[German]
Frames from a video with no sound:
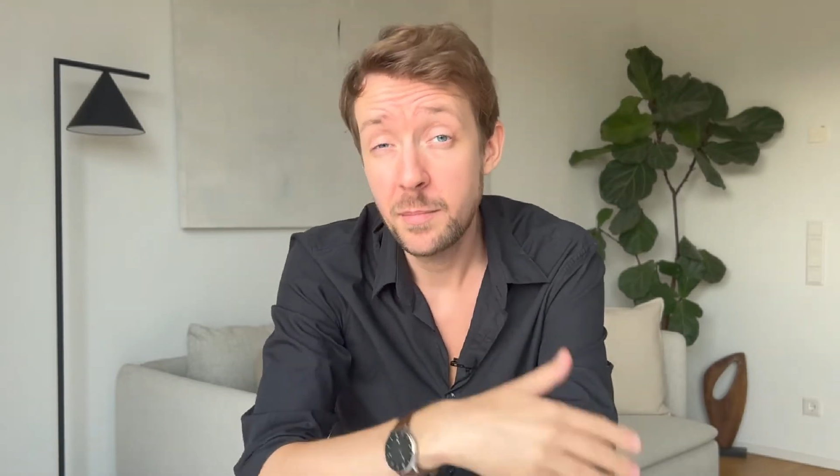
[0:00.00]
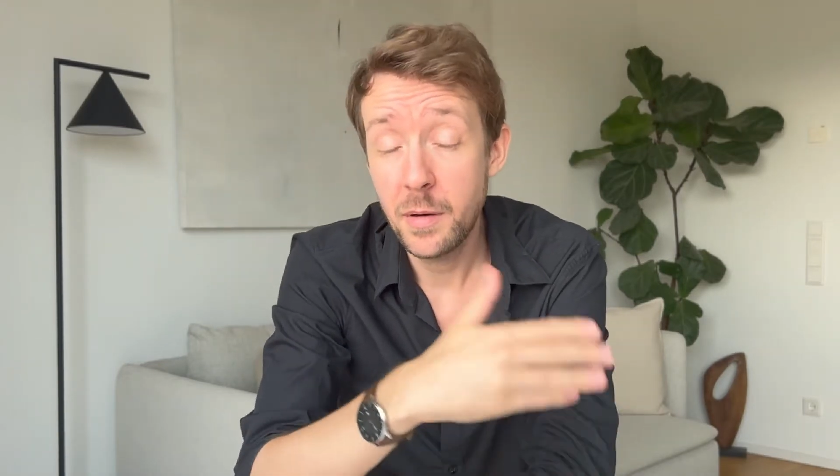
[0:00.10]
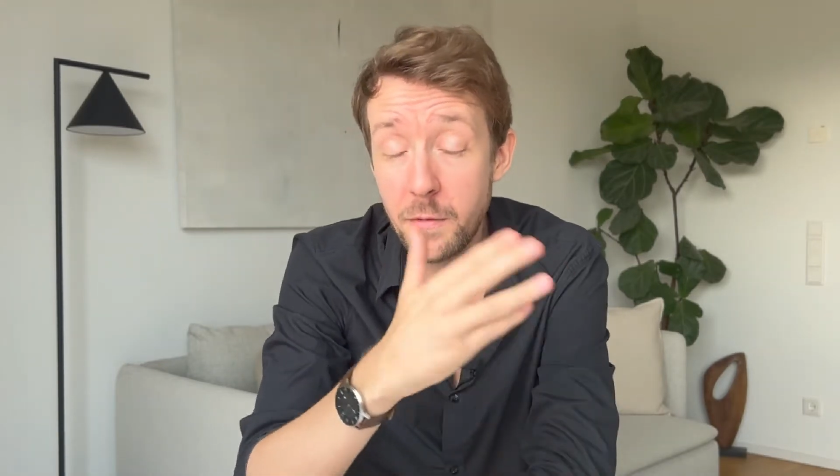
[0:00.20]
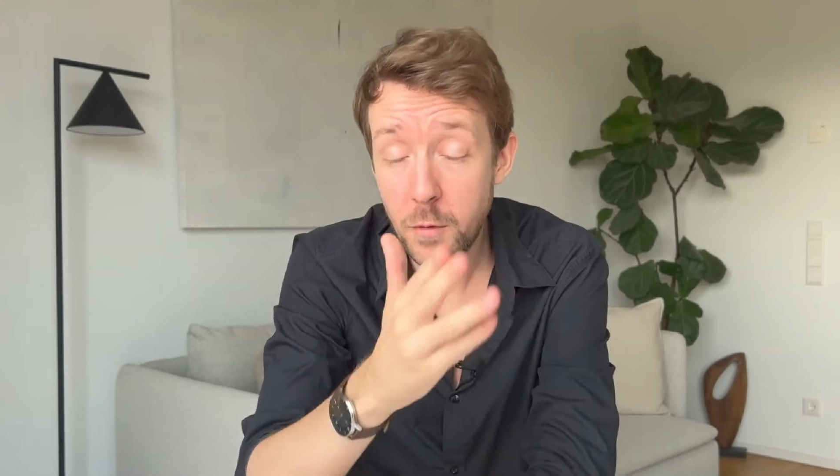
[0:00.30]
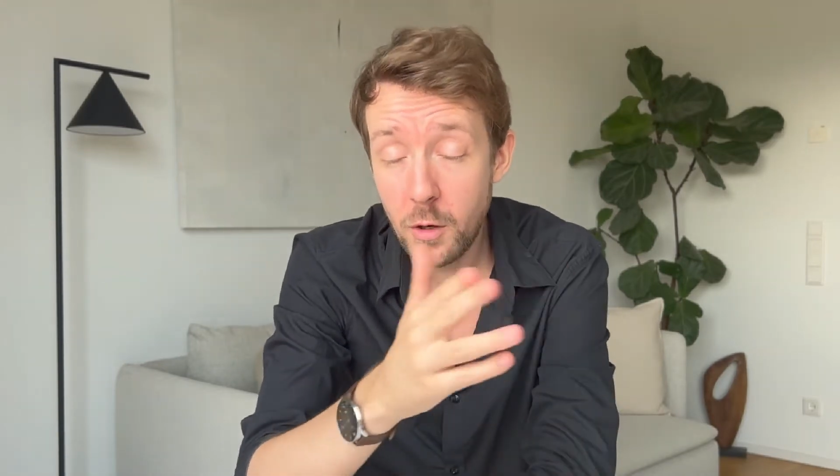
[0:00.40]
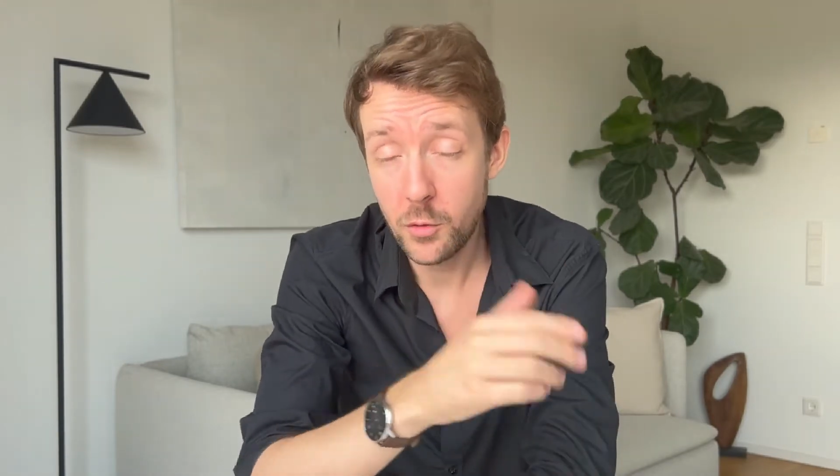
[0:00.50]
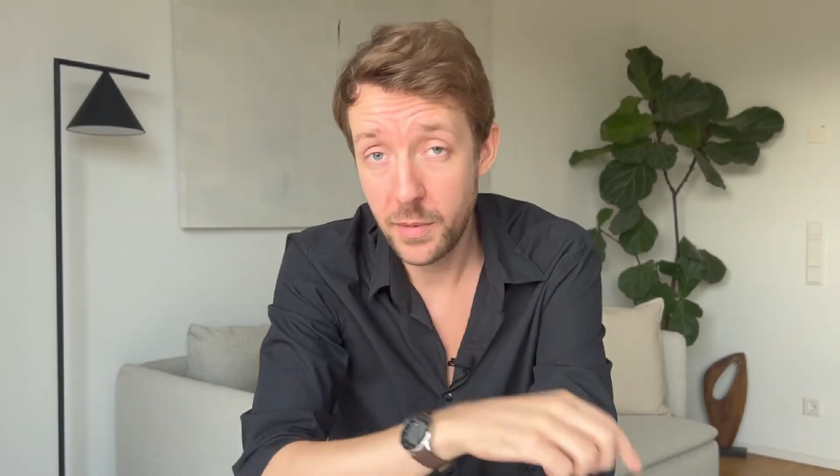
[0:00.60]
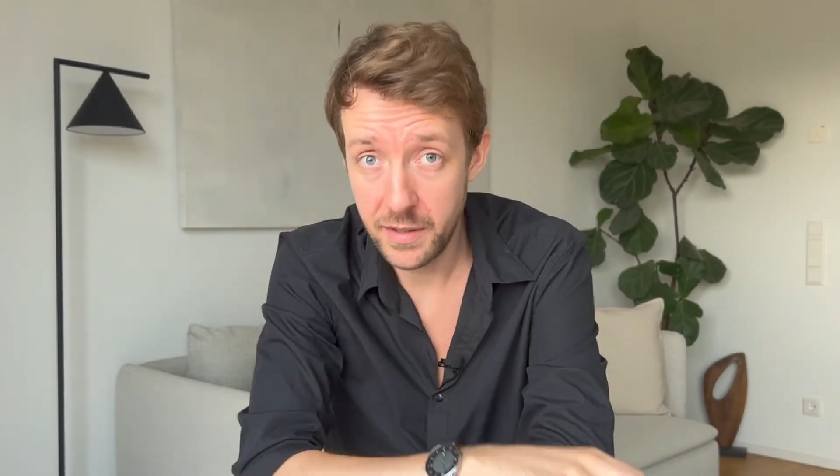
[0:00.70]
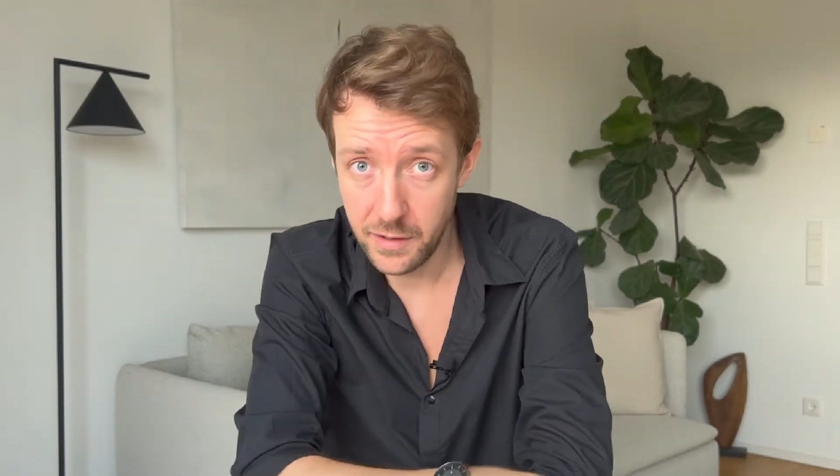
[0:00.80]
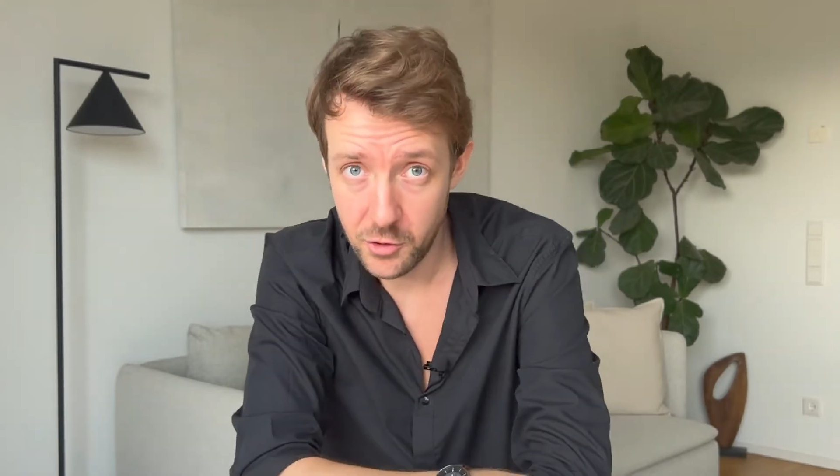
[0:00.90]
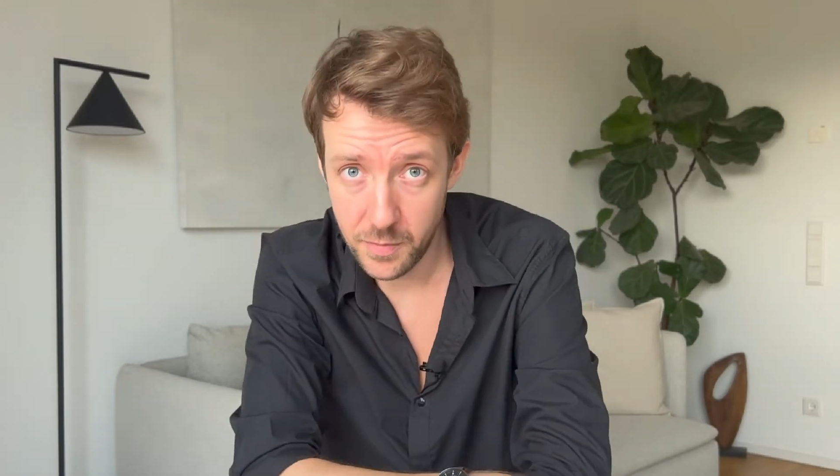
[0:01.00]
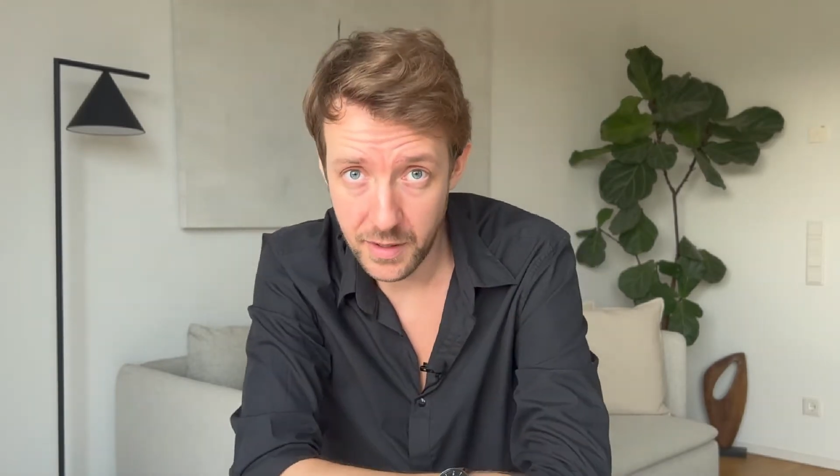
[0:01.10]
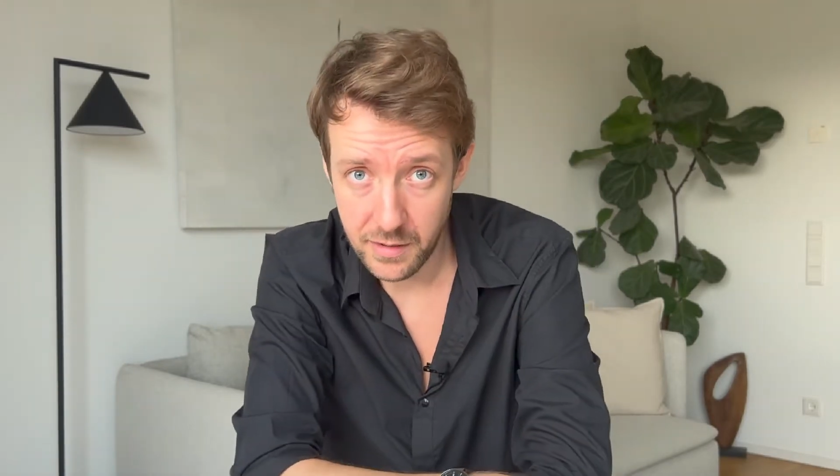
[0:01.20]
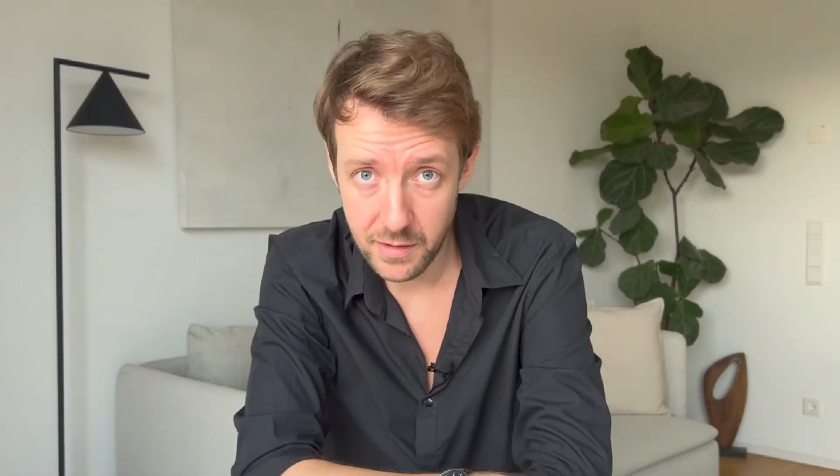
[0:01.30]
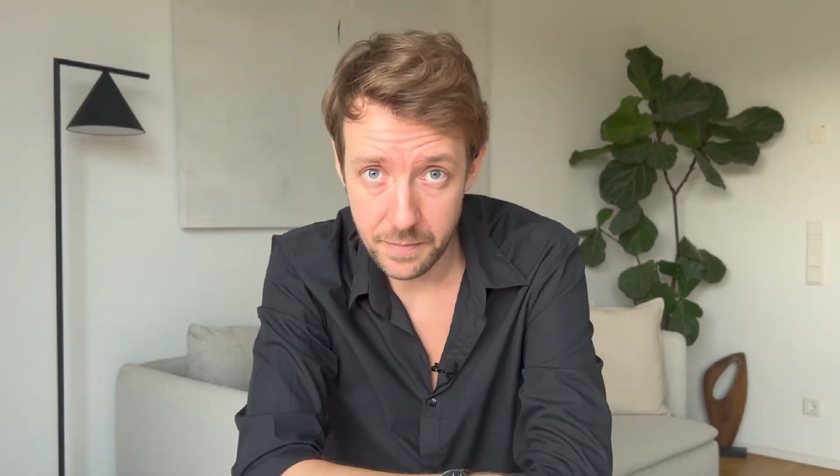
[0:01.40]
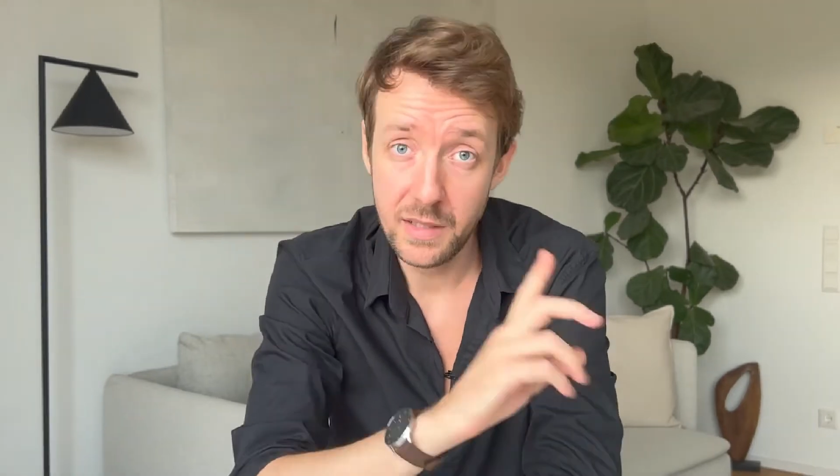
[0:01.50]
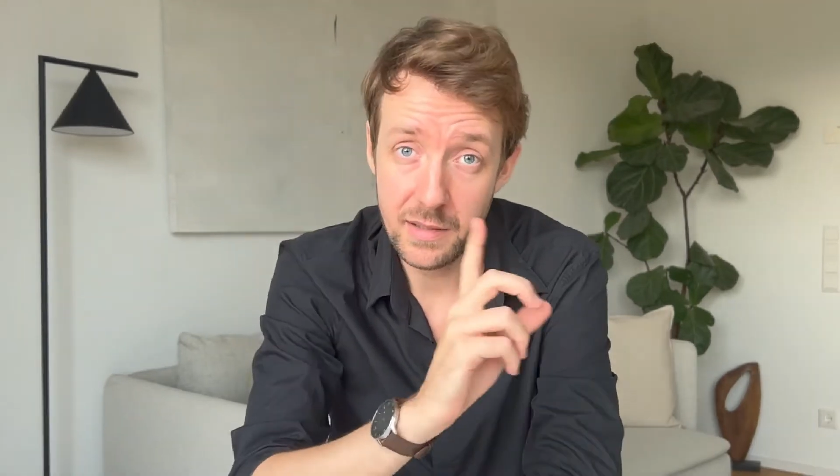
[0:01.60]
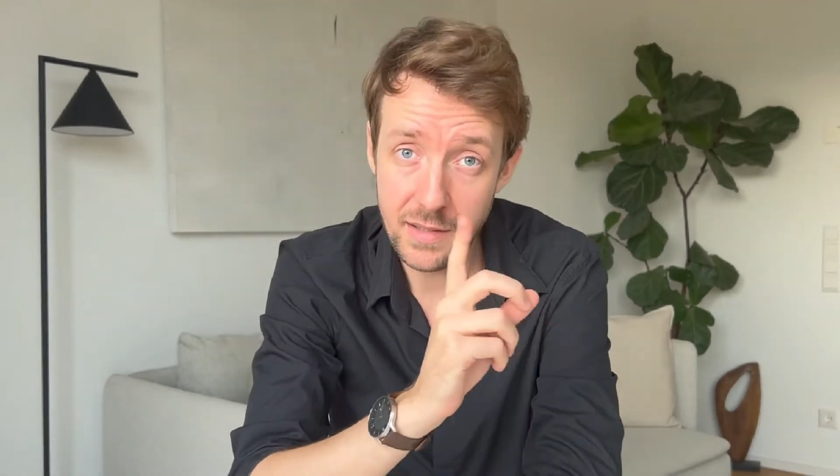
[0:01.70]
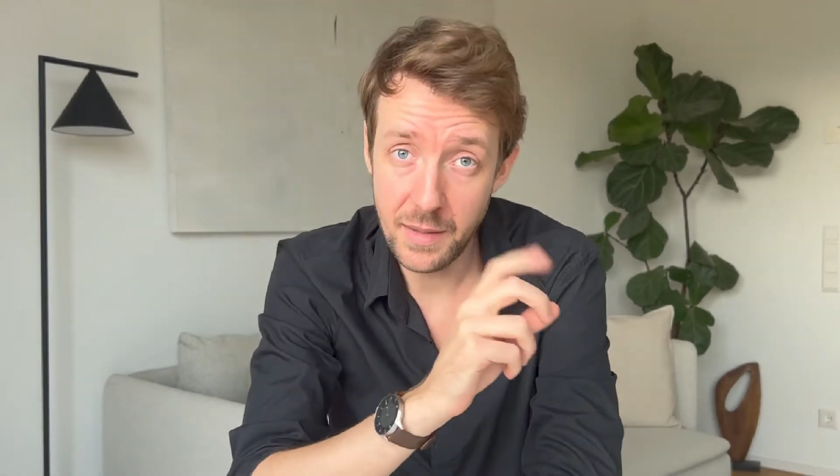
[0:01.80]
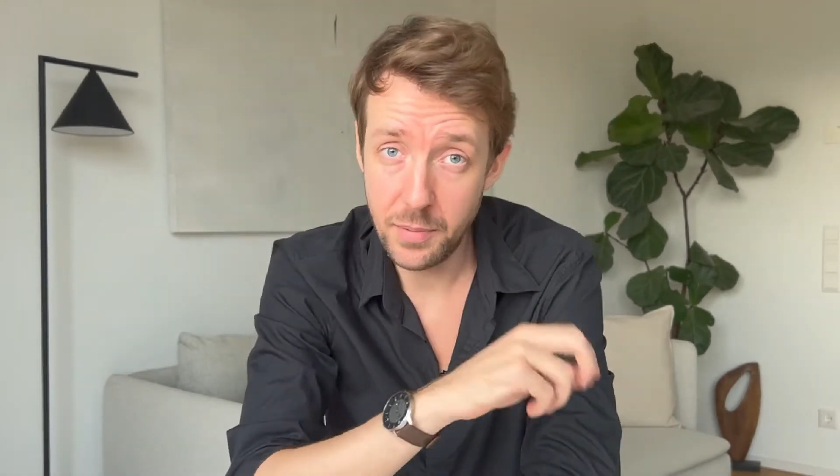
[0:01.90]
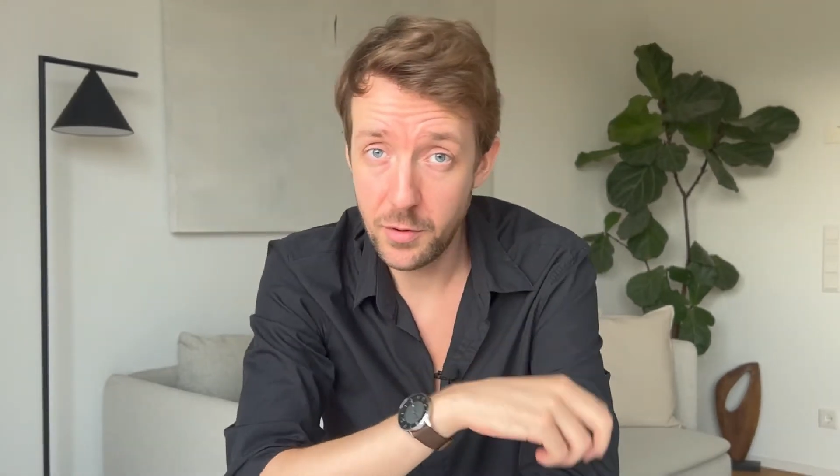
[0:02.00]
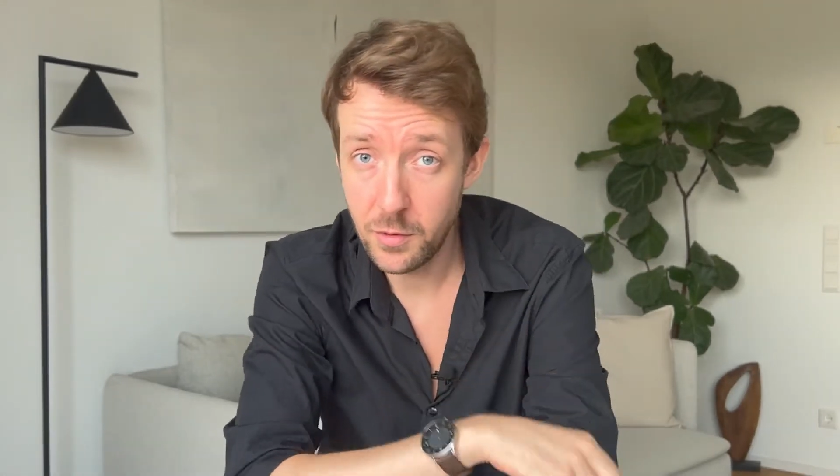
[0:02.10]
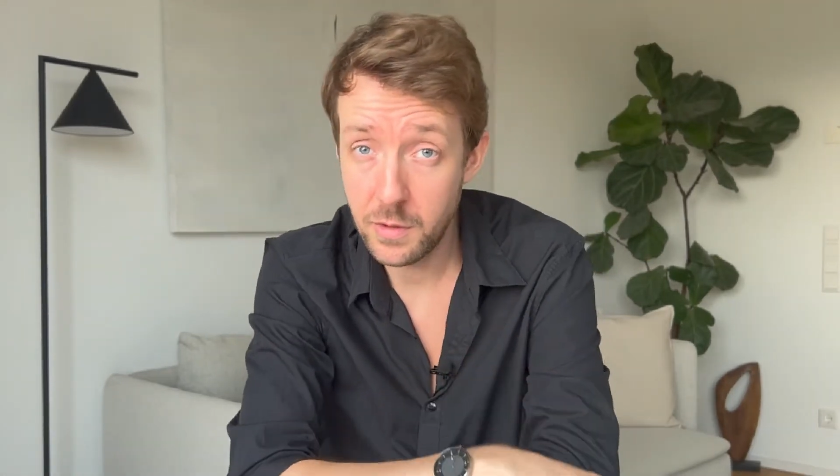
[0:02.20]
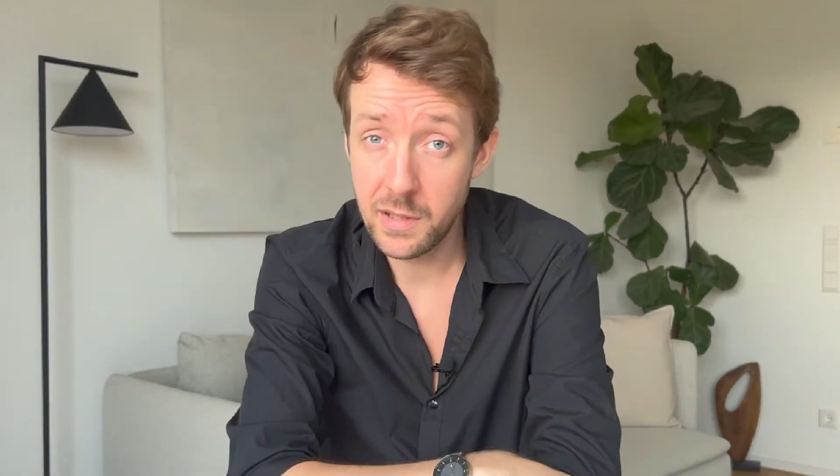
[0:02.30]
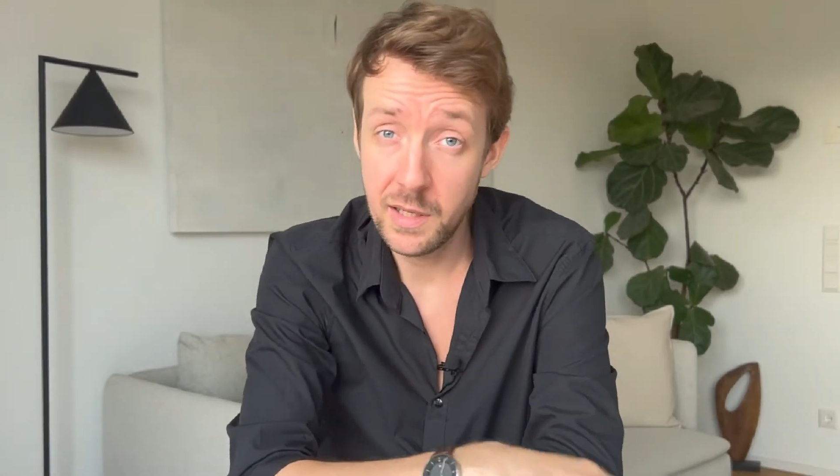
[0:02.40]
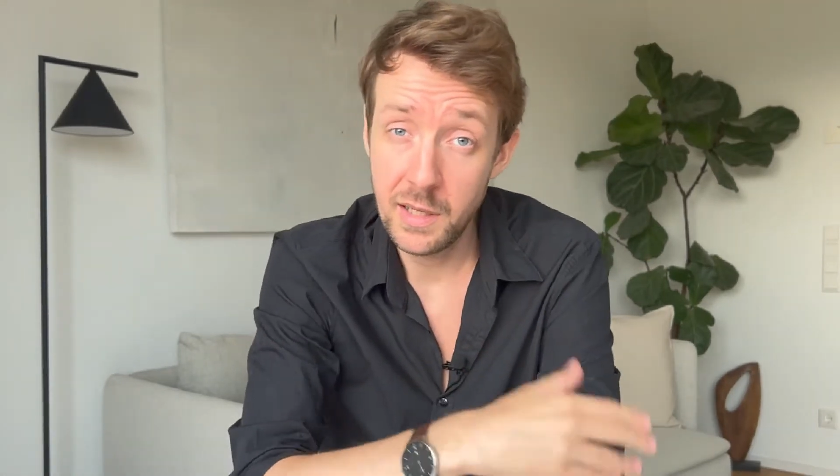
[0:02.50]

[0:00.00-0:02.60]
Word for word: bevor du mit ihnen sprichst. Ist dein Produkt